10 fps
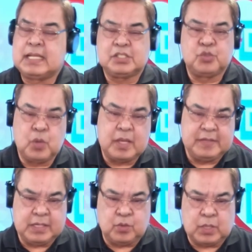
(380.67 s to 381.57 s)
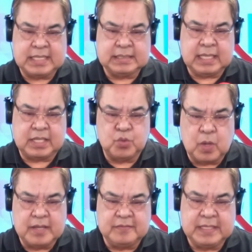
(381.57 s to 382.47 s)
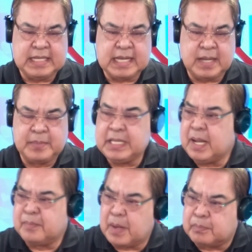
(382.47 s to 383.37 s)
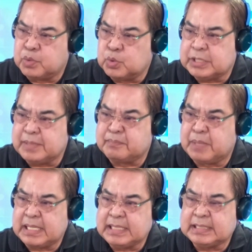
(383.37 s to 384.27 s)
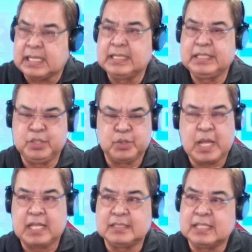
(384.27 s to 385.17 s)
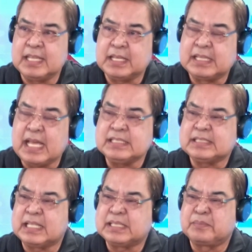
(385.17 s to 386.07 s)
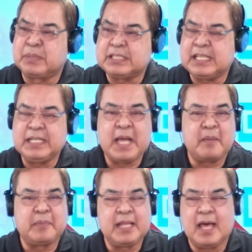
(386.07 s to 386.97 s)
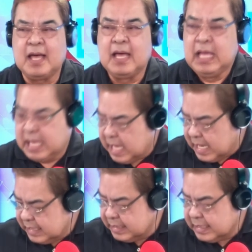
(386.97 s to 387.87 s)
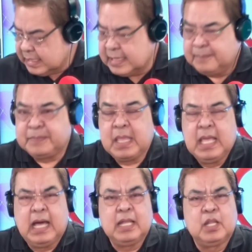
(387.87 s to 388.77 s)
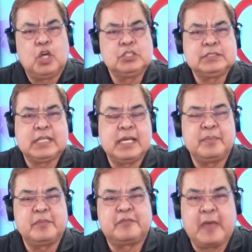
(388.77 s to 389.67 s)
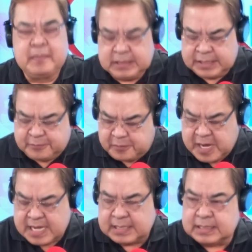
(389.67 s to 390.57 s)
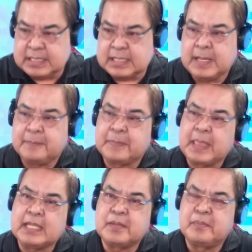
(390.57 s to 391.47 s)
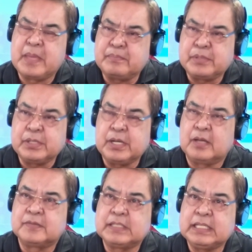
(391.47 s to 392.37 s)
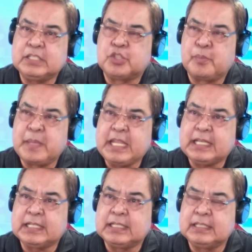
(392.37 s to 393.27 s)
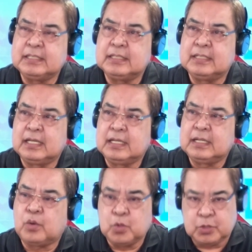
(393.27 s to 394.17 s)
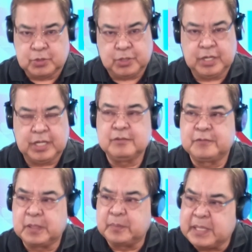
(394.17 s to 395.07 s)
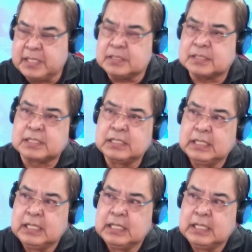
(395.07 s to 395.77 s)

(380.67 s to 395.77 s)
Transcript: alas 9.49 ng gabi, ang mabuting balita ay inyong nadinig. Nais nating batiin nga pala ang um, a long-time family friend and a member of the Dominican uh, Order in the Philippines.